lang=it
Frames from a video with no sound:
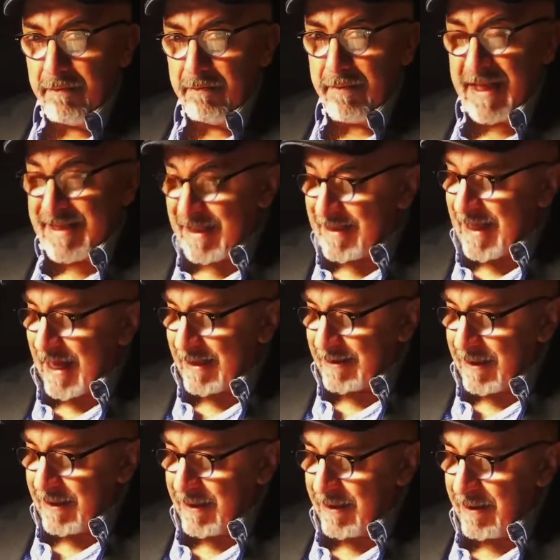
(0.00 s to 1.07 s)

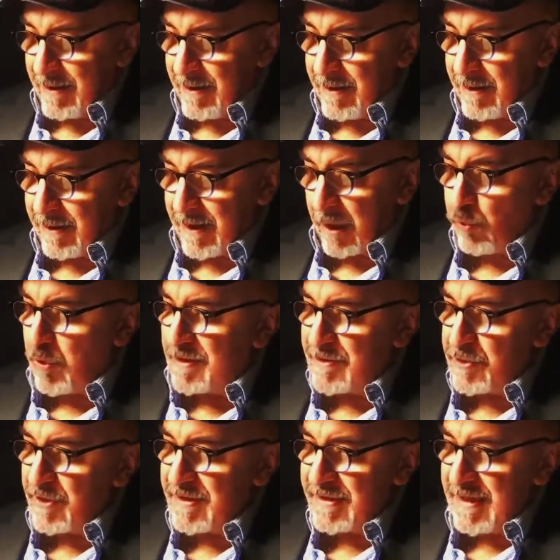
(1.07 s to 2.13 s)
meditate che
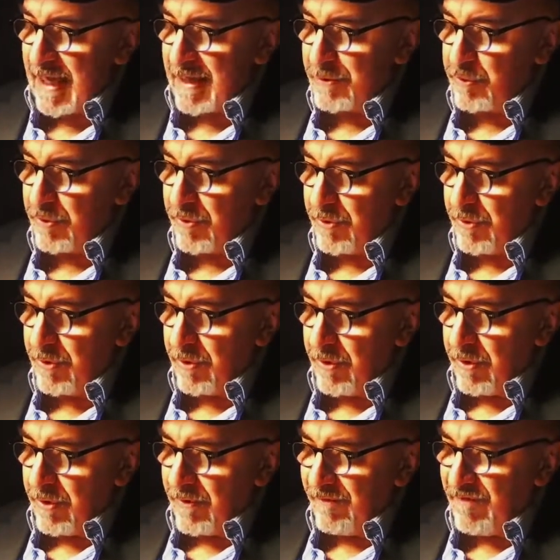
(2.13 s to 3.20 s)
questo è stato.
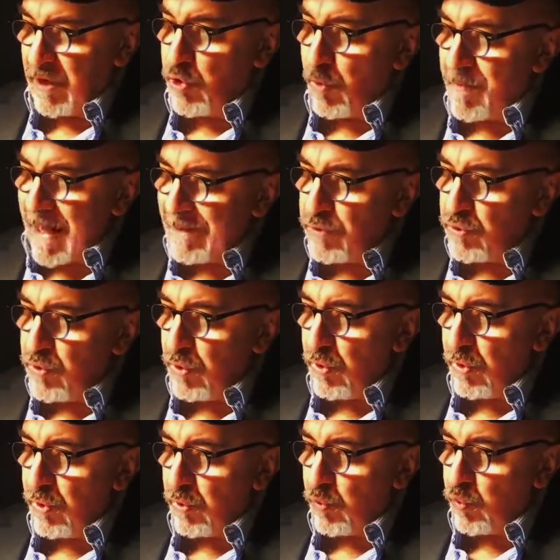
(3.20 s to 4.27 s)
Vi
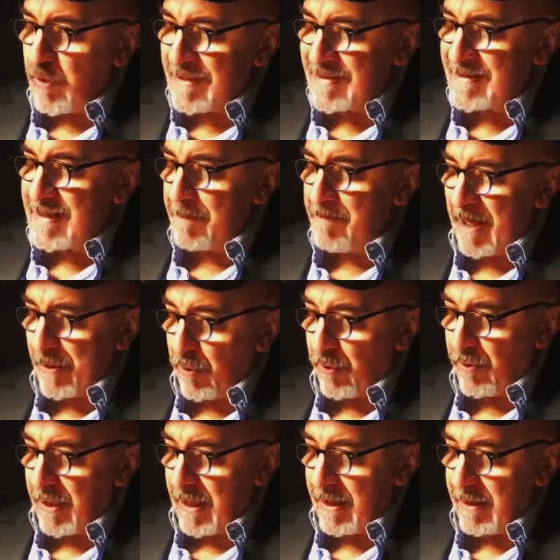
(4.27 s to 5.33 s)
comando queste
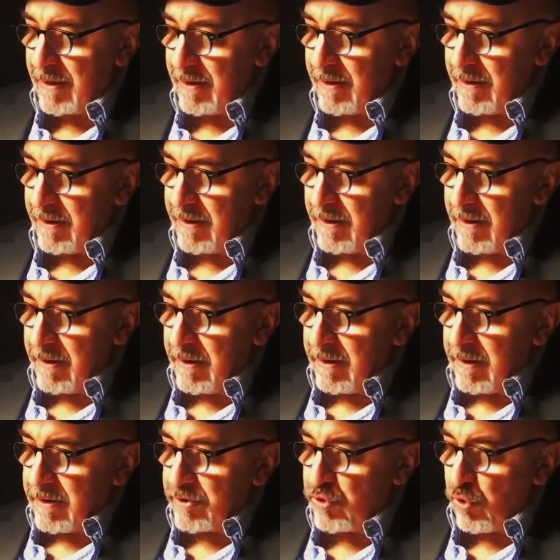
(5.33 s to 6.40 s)
parole.
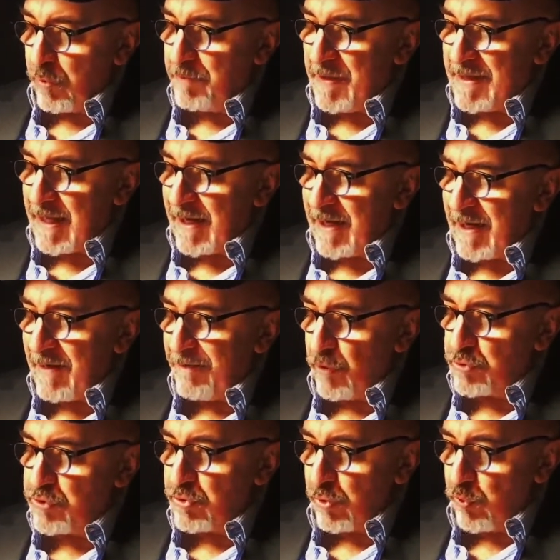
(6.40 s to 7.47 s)
Scolpitele nel
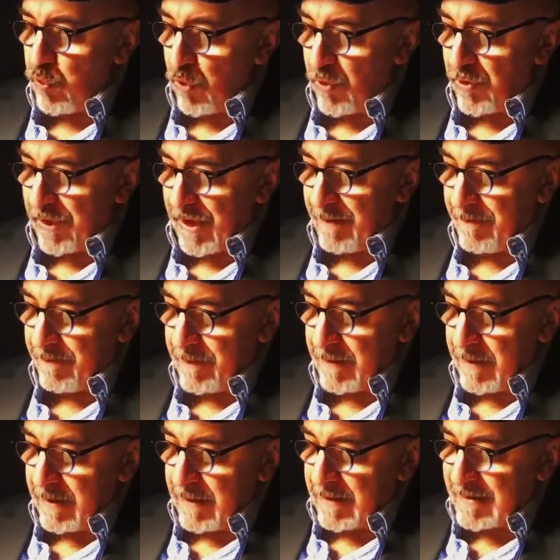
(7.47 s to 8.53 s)
vostro cuore,
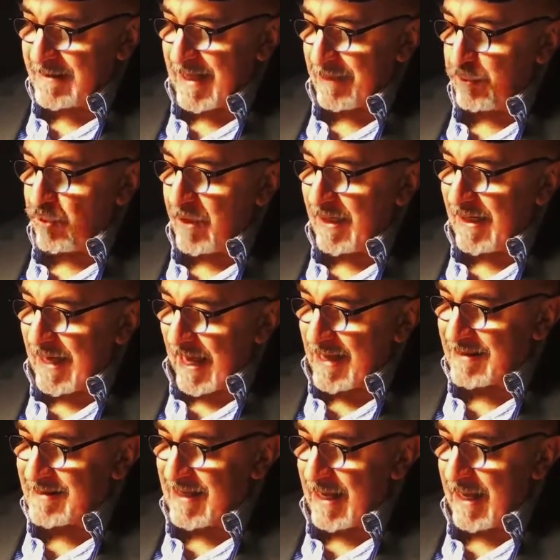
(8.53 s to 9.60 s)
stando in
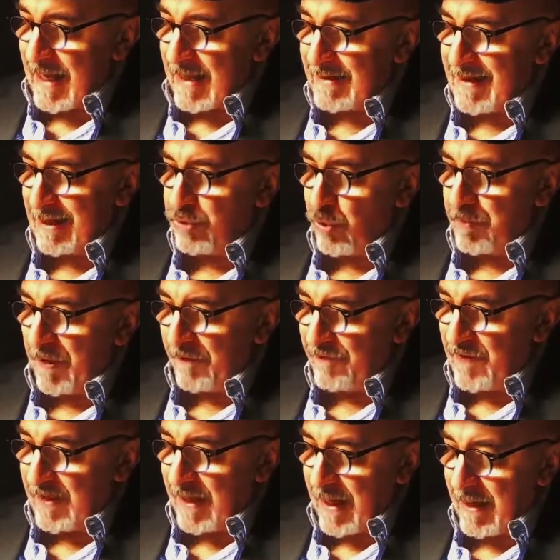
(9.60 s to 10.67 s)
casa, andando per
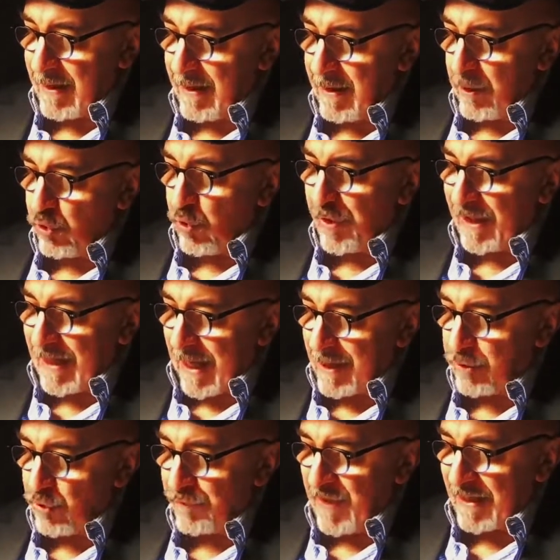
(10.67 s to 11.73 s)
via,
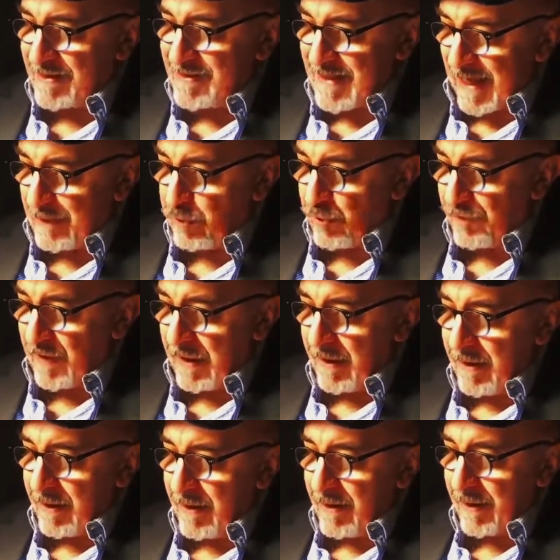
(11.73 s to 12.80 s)
coricandovi, alzandovi,
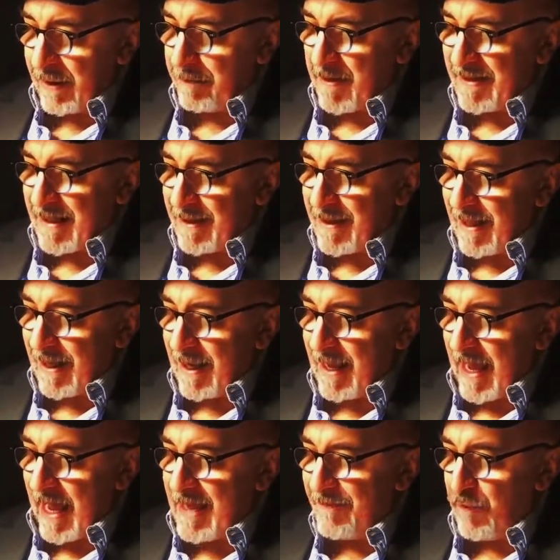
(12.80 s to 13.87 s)
ripetetele
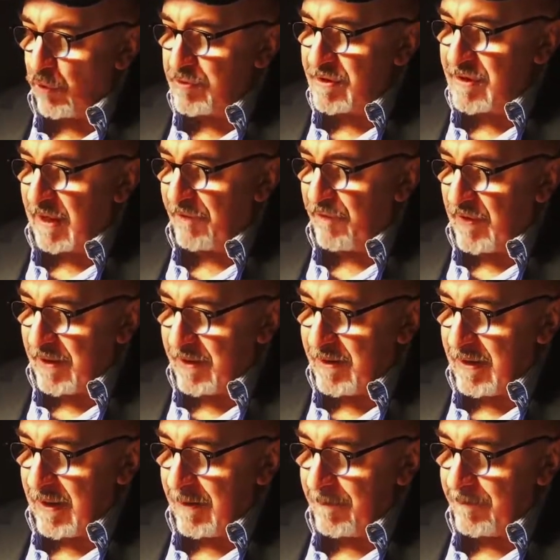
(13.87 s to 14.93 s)
ai vostri
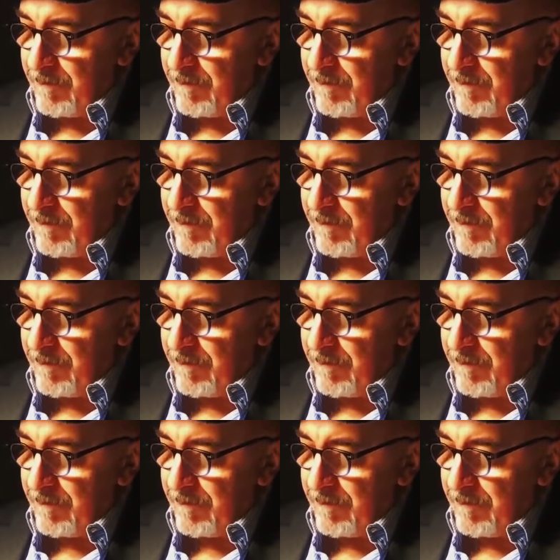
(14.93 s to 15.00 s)
figli,